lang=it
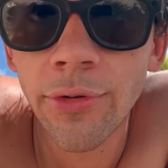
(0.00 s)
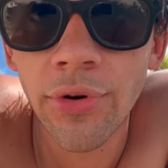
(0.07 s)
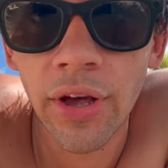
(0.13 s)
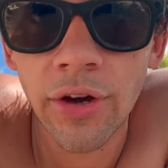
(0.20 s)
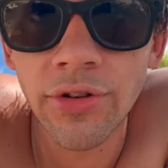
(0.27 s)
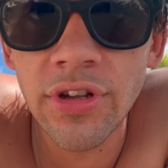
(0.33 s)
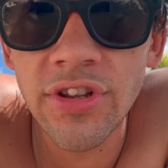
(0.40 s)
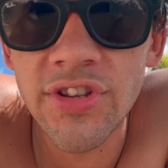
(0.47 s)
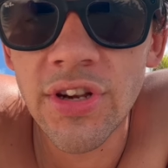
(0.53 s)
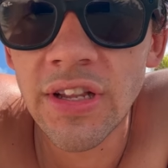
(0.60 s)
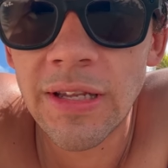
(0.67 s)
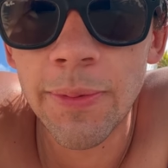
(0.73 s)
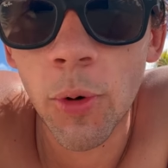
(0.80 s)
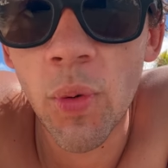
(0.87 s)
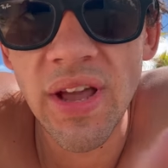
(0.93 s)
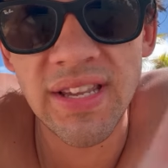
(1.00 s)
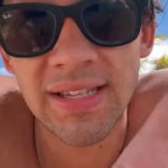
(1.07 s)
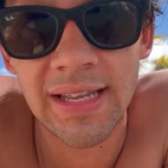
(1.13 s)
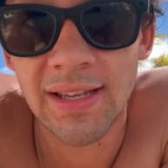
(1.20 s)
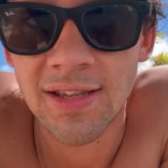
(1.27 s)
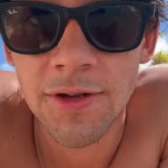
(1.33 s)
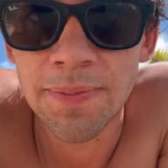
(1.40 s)
in una condizione tipo
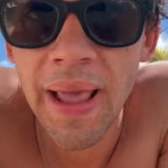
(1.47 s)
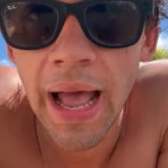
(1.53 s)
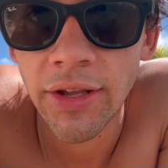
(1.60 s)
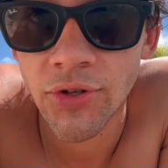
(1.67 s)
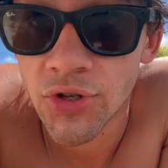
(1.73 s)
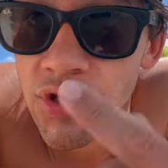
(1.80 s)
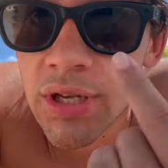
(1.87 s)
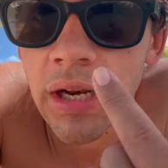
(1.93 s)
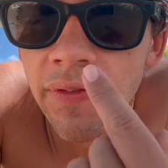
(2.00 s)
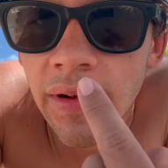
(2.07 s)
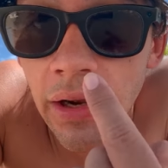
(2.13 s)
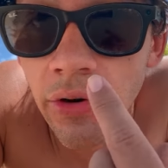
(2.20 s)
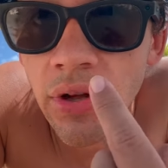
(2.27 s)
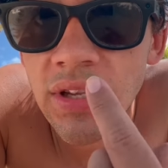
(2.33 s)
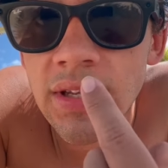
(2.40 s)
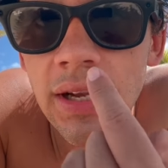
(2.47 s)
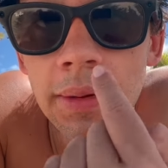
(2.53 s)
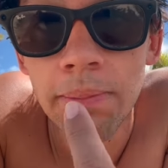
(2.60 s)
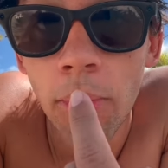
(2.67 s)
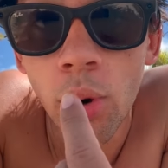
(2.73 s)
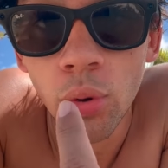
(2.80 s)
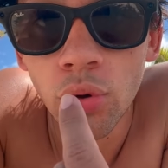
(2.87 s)
questa, in spiaggia, si rivelano essere
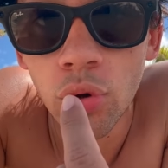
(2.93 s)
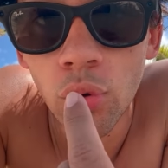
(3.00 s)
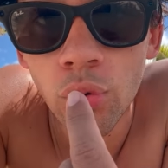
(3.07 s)
molto